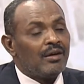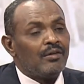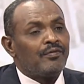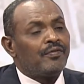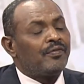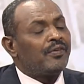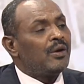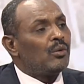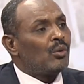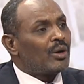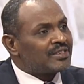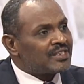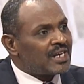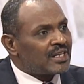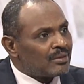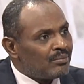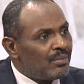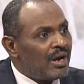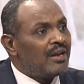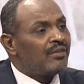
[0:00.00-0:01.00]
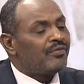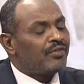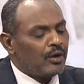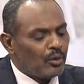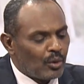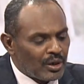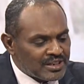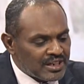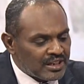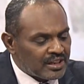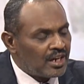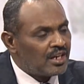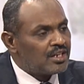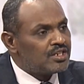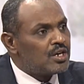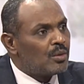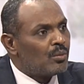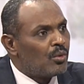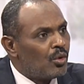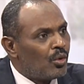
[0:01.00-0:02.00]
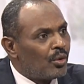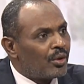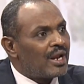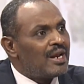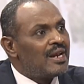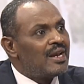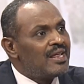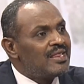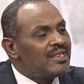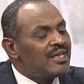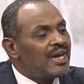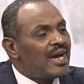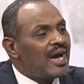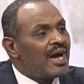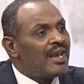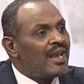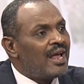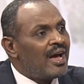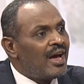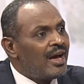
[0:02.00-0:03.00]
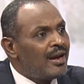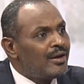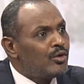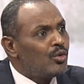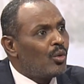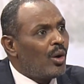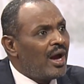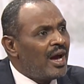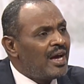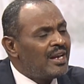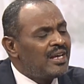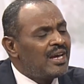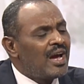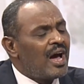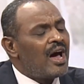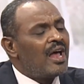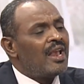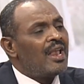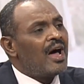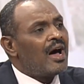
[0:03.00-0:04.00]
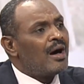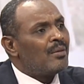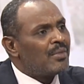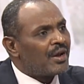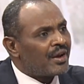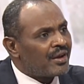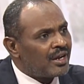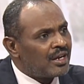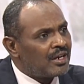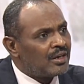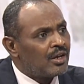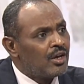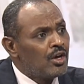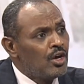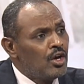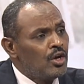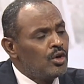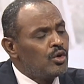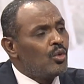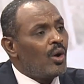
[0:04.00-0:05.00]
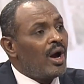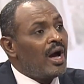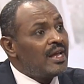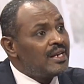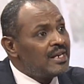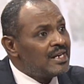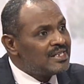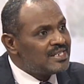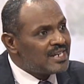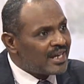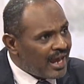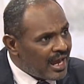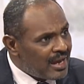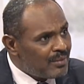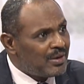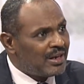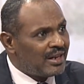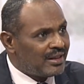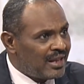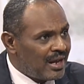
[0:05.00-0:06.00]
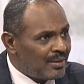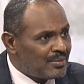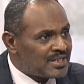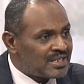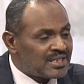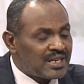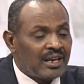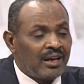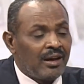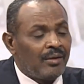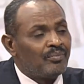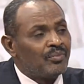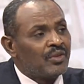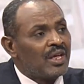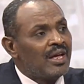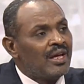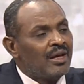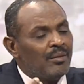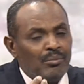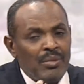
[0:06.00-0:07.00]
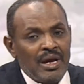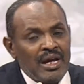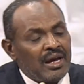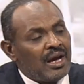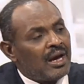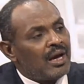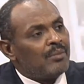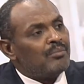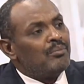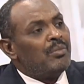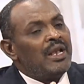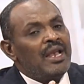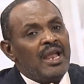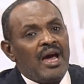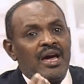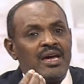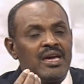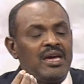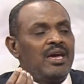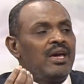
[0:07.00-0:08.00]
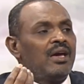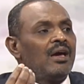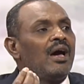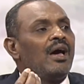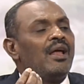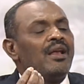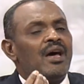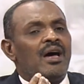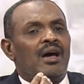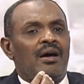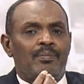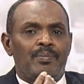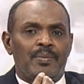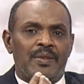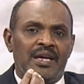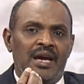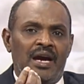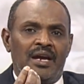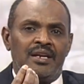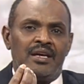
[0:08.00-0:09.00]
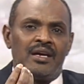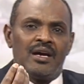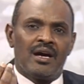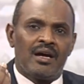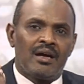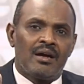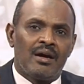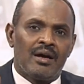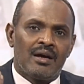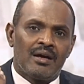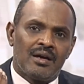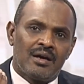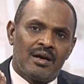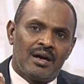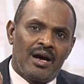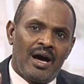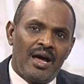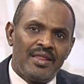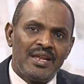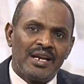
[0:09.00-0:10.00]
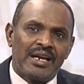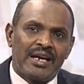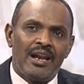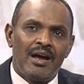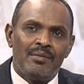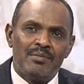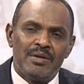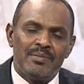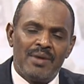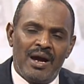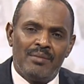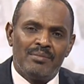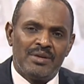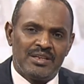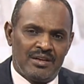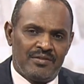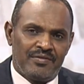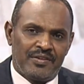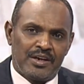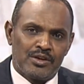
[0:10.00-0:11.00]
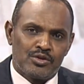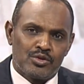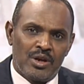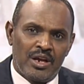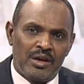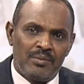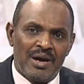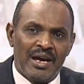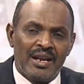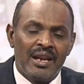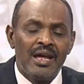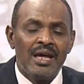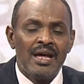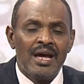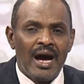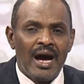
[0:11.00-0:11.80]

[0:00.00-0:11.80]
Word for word: في وسط من في وسط الجمهور الذي الآن يعاني الأمرين يعاني الجرائم من الدعم السريع بالله أنا يعني آه، آه، هذا الكلام لمحمد الفكي سليمان